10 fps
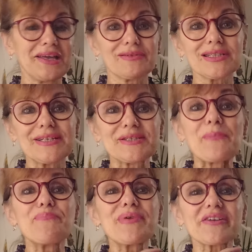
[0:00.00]
И вы
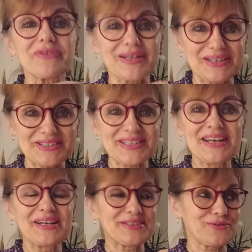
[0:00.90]
знаете, первый раз
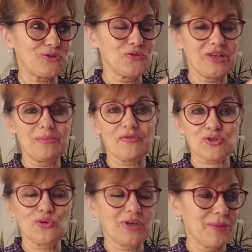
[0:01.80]
за все время, во
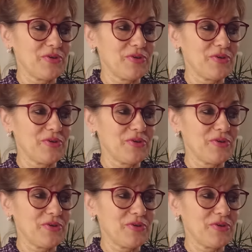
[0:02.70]
сколько